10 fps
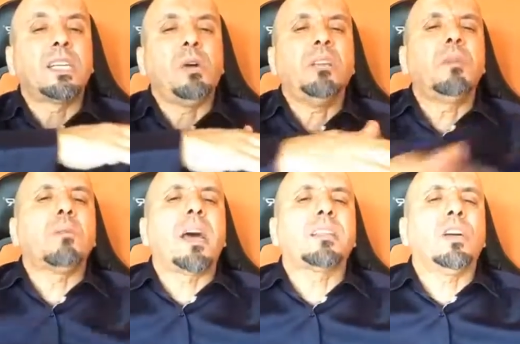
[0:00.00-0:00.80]
حتى واحد
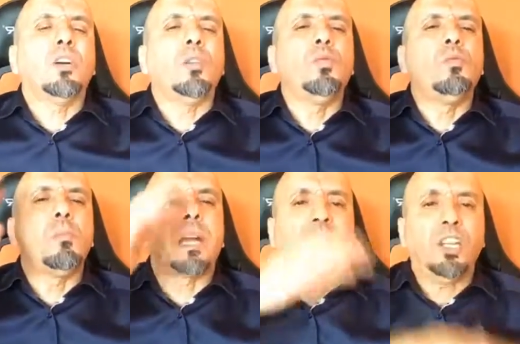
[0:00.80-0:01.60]
ما مقاطعهم
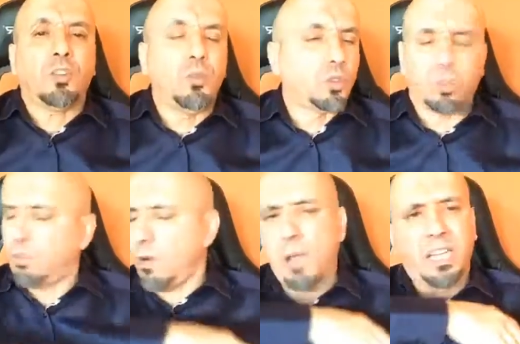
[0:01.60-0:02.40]
هما ما كيحكموش
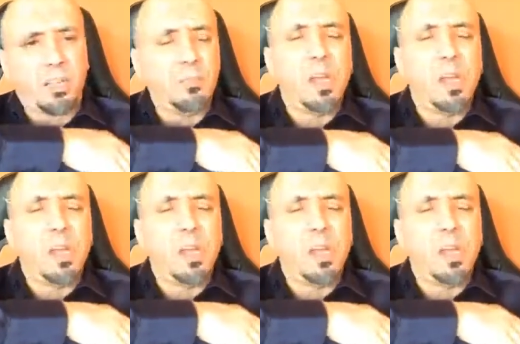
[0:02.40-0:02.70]
هما